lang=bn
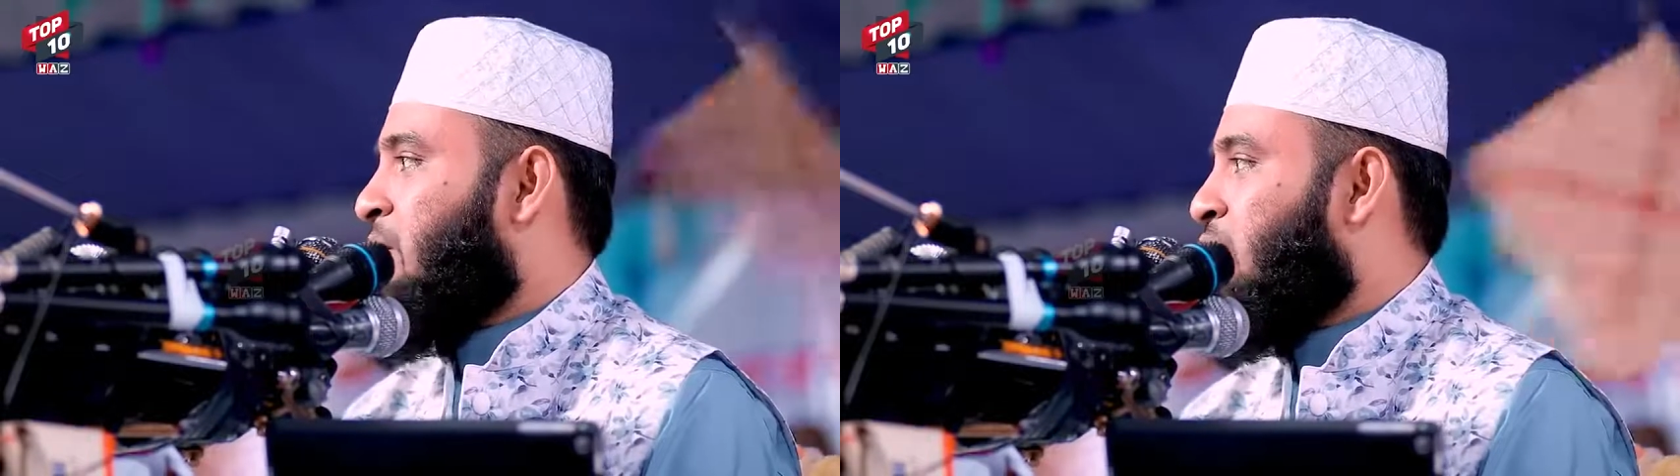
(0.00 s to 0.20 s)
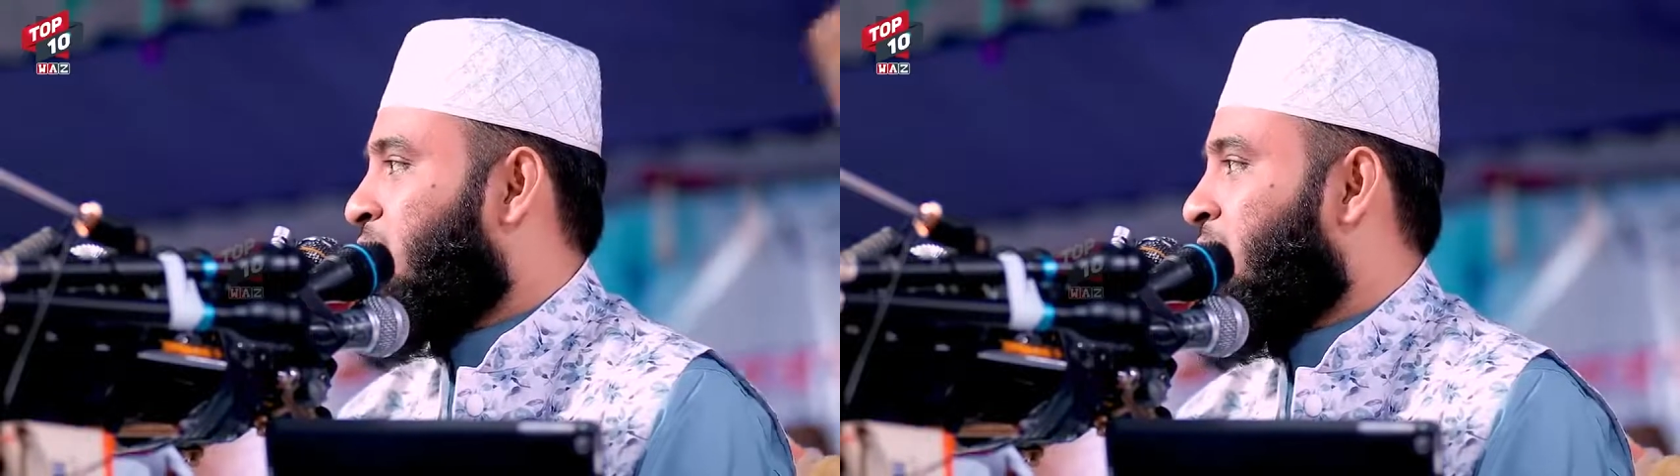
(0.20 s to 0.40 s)

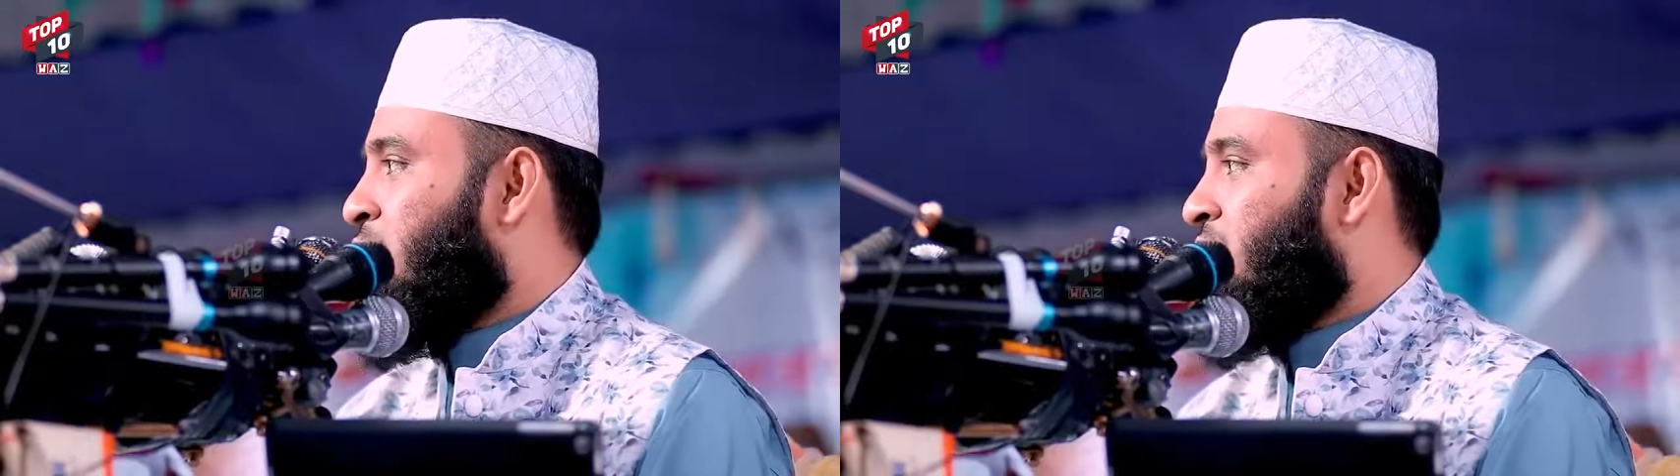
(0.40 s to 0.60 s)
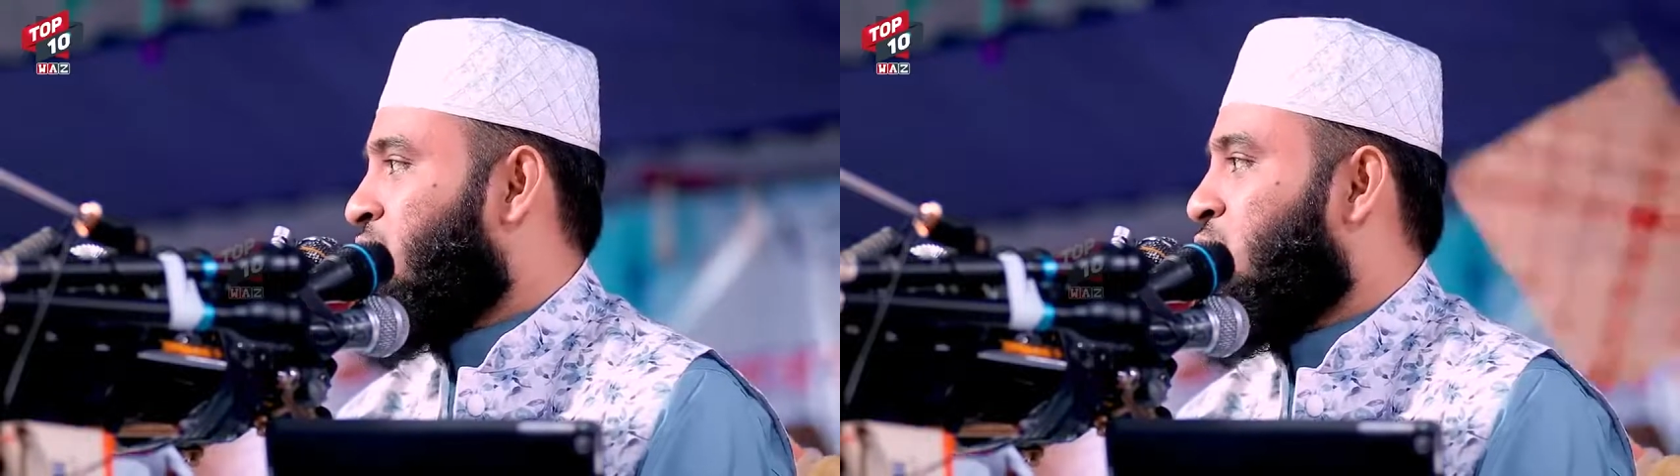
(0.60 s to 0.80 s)
স্বাবলম্বী
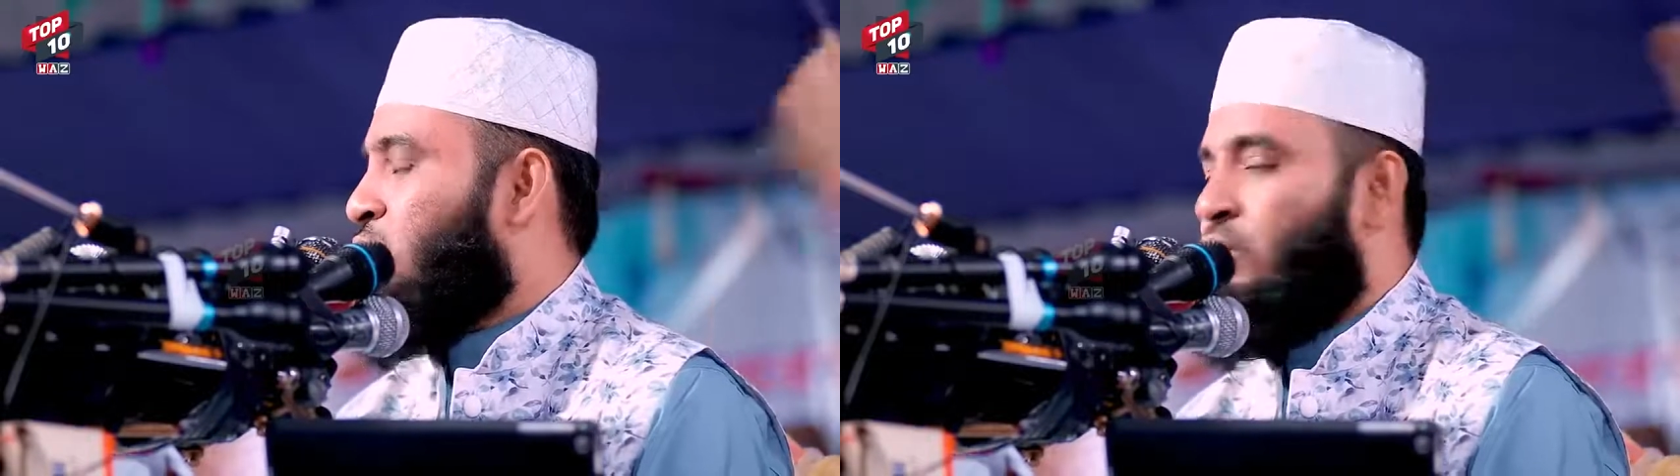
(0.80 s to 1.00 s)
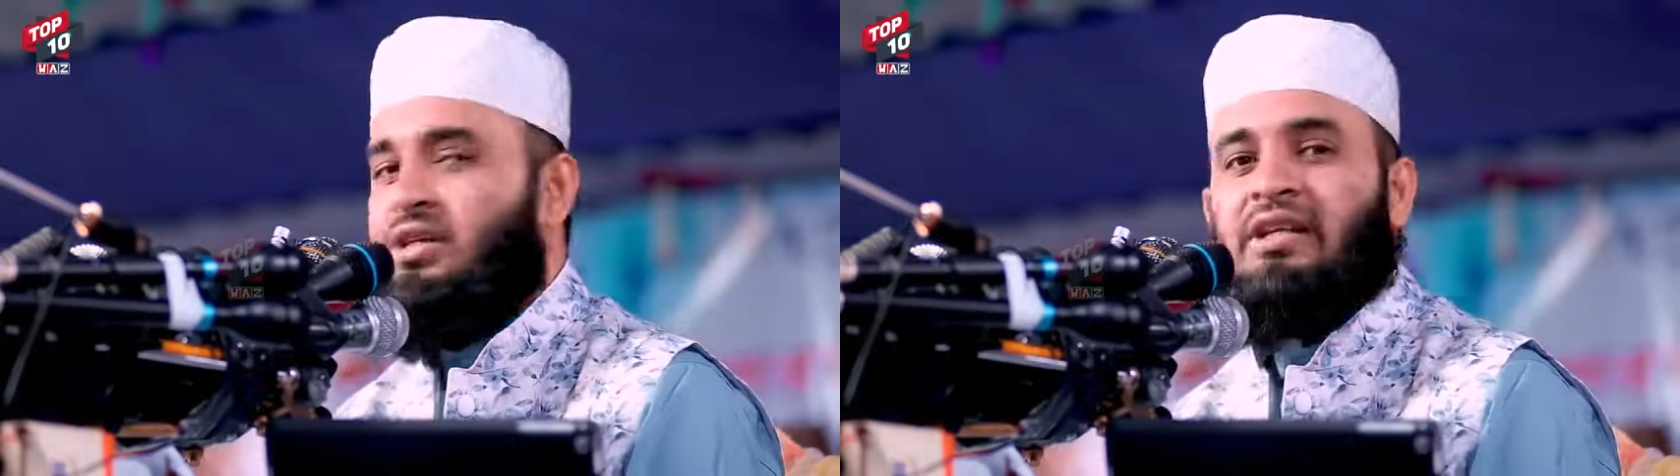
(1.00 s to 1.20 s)
হতে
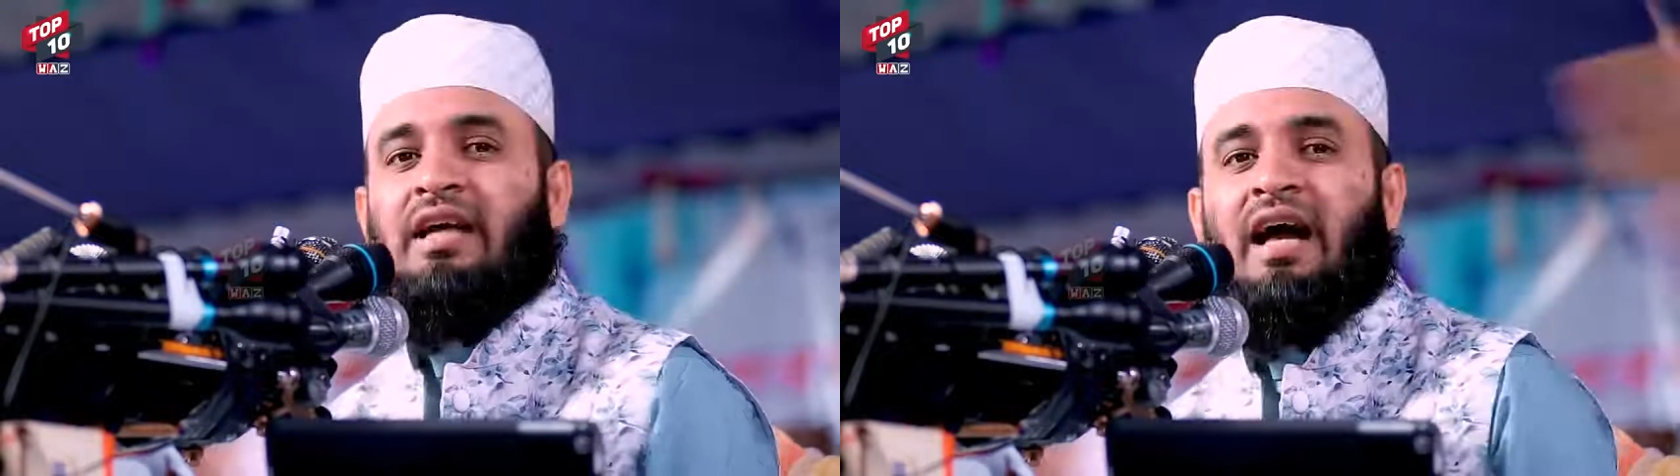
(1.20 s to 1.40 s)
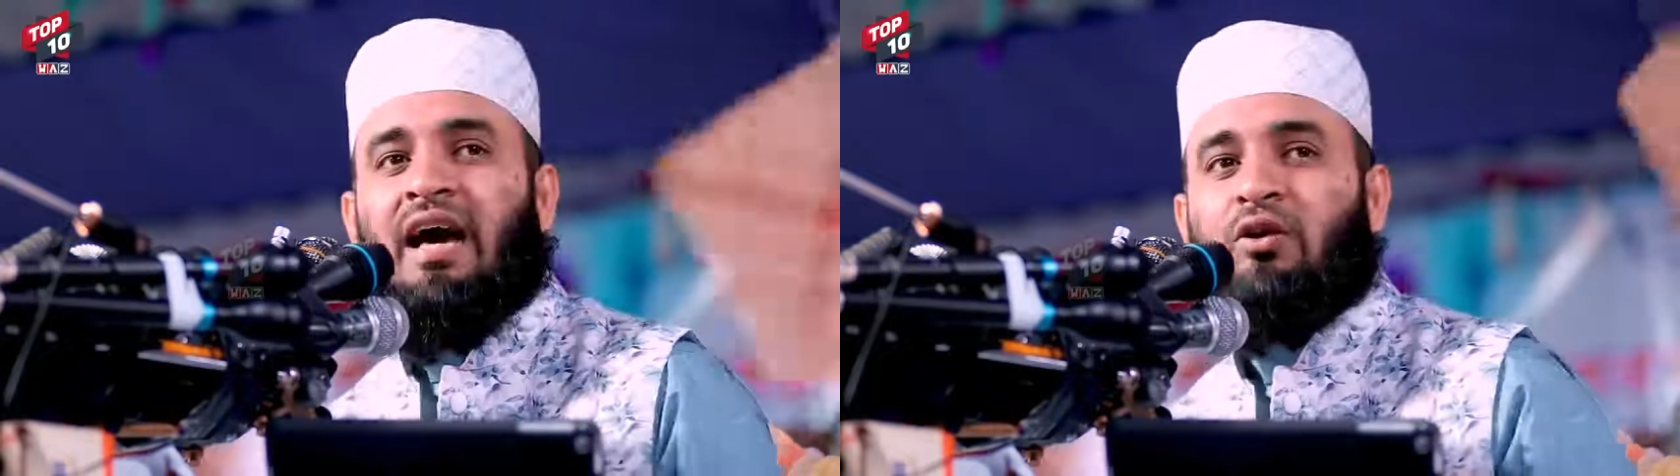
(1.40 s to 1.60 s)
শুরু করেছে
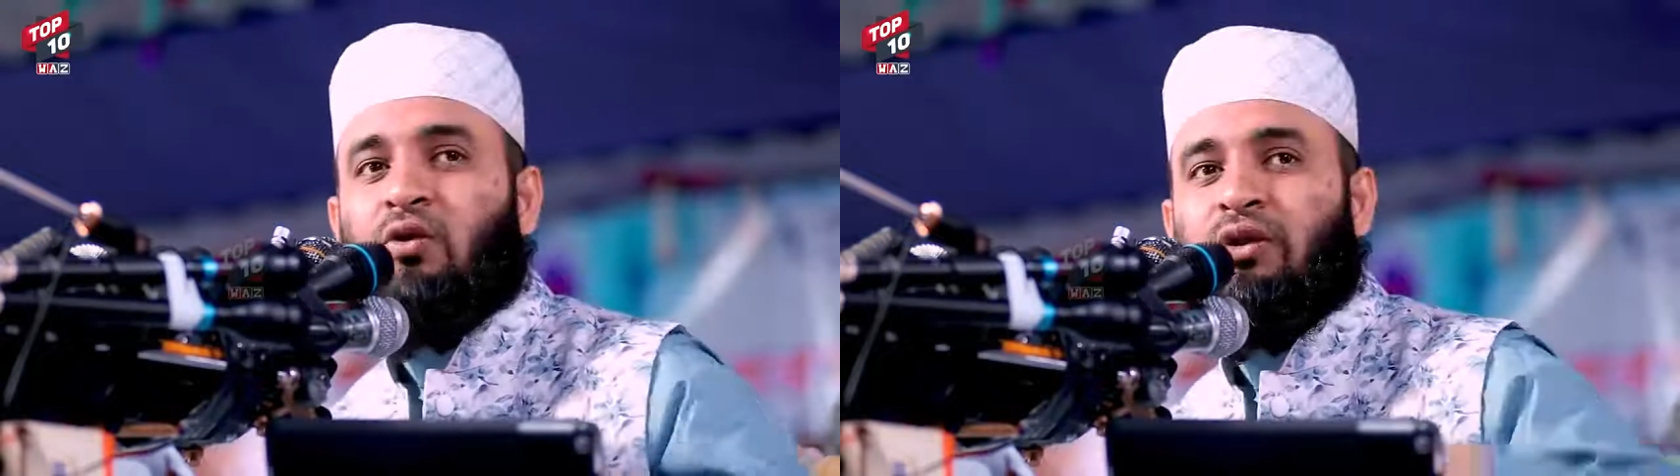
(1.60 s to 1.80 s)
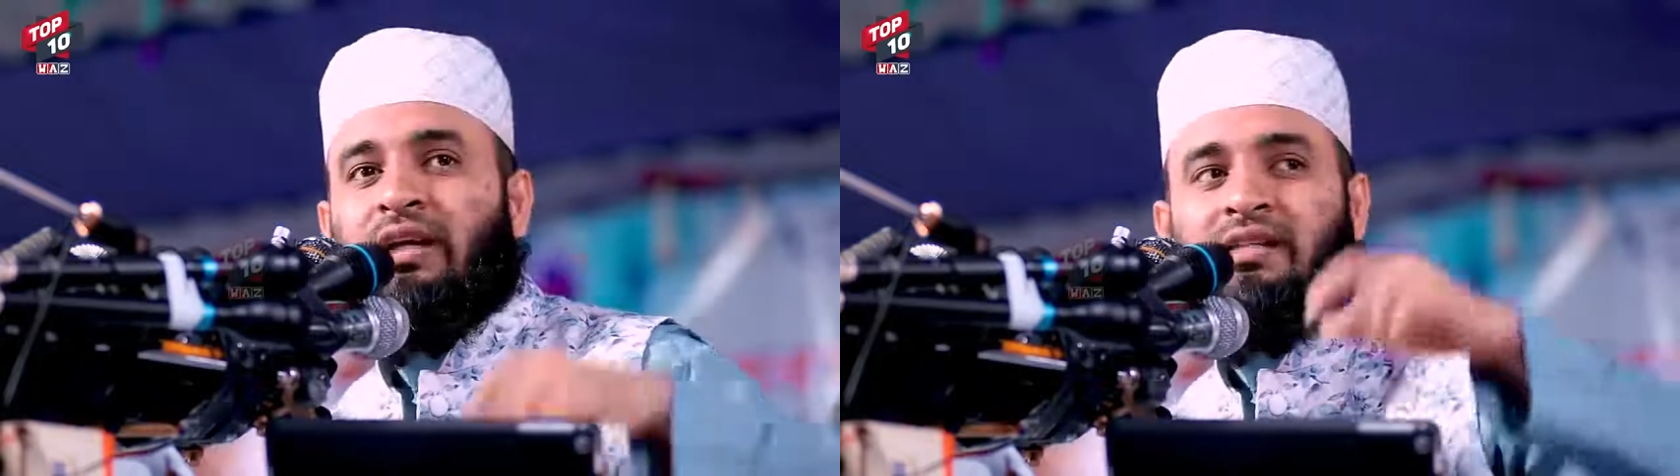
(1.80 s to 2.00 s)
তারা আর
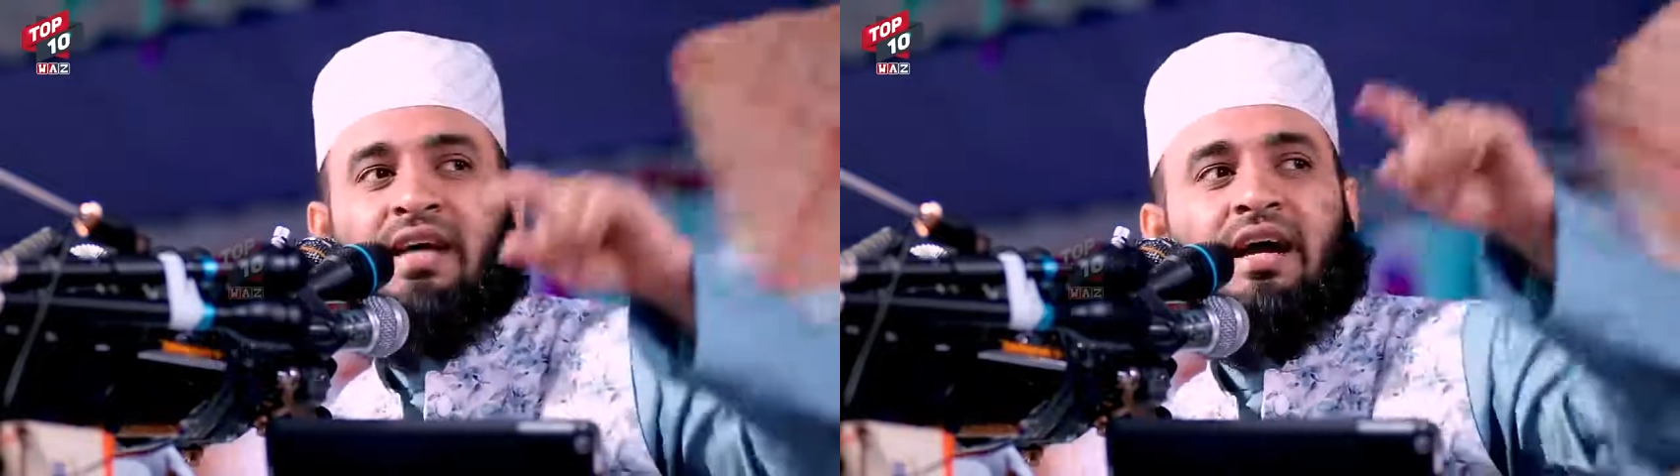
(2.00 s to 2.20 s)
কোনোদিন